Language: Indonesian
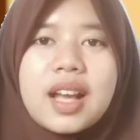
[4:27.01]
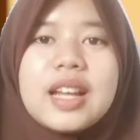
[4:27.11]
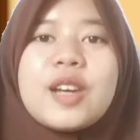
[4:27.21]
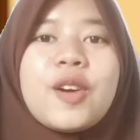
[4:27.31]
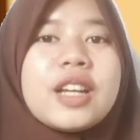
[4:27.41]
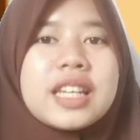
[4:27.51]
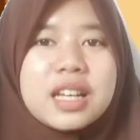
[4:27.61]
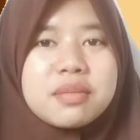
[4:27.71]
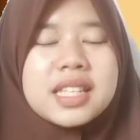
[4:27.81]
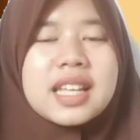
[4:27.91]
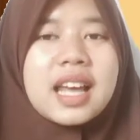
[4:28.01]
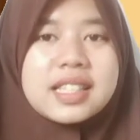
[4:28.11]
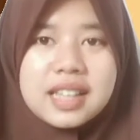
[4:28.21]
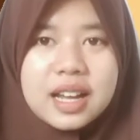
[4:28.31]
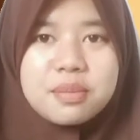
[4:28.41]
Likolina
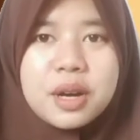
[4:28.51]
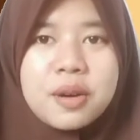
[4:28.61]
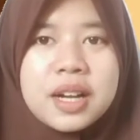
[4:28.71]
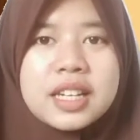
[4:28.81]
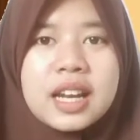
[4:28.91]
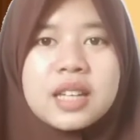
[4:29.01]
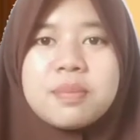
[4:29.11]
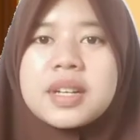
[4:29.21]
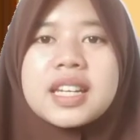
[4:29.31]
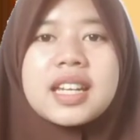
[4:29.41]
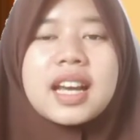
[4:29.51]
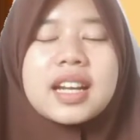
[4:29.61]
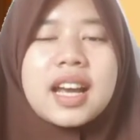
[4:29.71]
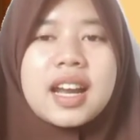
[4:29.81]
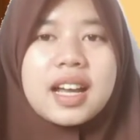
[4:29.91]
menjelaskan bahwa nilai
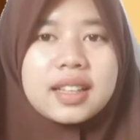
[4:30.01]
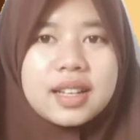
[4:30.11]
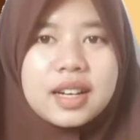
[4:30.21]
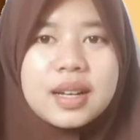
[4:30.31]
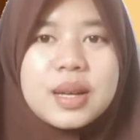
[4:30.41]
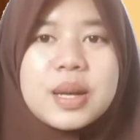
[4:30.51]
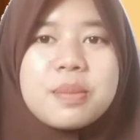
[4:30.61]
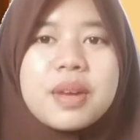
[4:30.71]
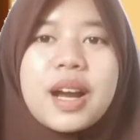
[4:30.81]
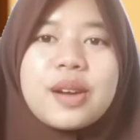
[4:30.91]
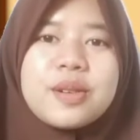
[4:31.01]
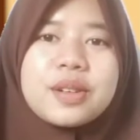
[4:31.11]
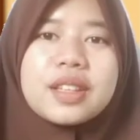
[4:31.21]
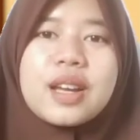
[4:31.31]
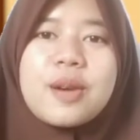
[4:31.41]
pendidikan karakter
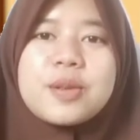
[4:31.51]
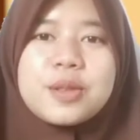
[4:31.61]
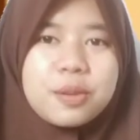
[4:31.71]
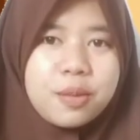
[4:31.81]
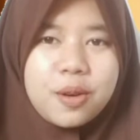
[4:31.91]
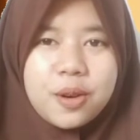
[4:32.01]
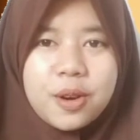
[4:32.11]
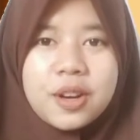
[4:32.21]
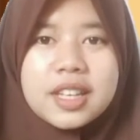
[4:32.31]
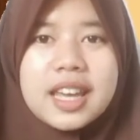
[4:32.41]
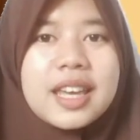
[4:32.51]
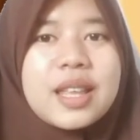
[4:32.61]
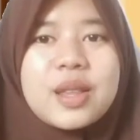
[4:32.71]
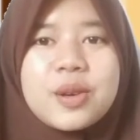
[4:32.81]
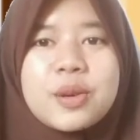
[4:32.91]
mengandung tiga unsur pokok
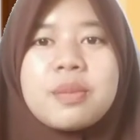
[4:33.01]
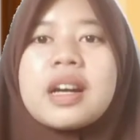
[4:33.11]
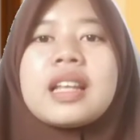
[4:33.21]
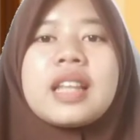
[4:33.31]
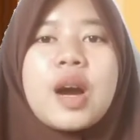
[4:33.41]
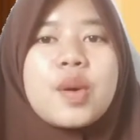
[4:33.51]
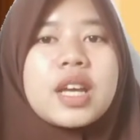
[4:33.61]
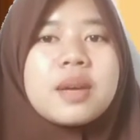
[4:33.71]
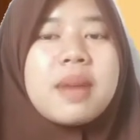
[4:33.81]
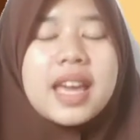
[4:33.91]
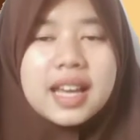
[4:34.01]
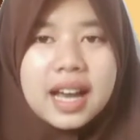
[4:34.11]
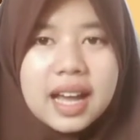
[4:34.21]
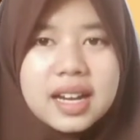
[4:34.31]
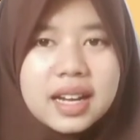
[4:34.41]
yaitu mengetahui
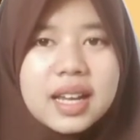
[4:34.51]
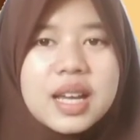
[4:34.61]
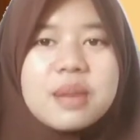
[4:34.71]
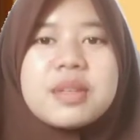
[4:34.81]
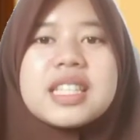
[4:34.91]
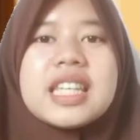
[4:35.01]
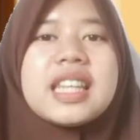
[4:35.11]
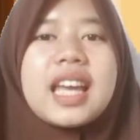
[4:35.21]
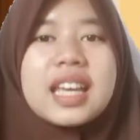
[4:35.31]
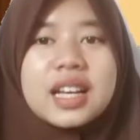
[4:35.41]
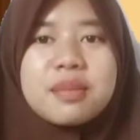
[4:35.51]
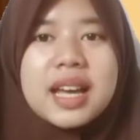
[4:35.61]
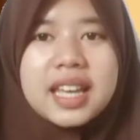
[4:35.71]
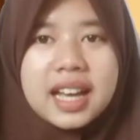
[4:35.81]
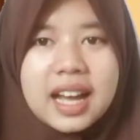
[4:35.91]
kebaikan, mencintai
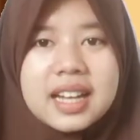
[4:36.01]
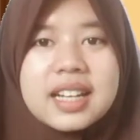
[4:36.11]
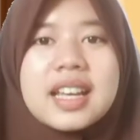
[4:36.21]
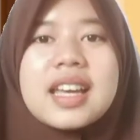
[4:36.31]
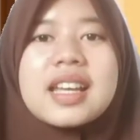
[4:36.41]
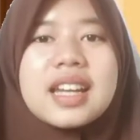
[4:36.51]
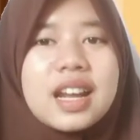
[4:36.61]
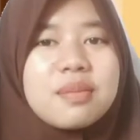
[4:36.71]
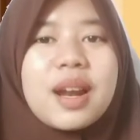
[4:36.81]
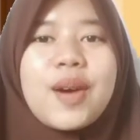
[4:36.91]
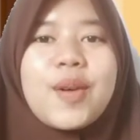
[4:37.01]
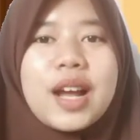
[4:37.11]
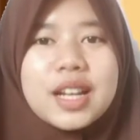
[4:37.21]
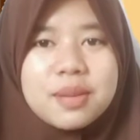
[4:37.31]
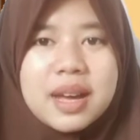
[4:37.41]
kebaikan, dan
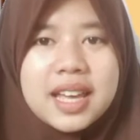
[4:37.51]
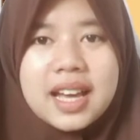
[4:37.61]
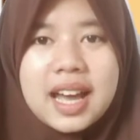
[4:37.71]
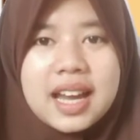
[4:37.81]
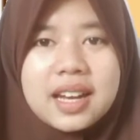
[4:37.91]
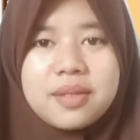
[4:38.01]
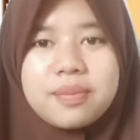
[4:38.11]
melakukan kebaikan.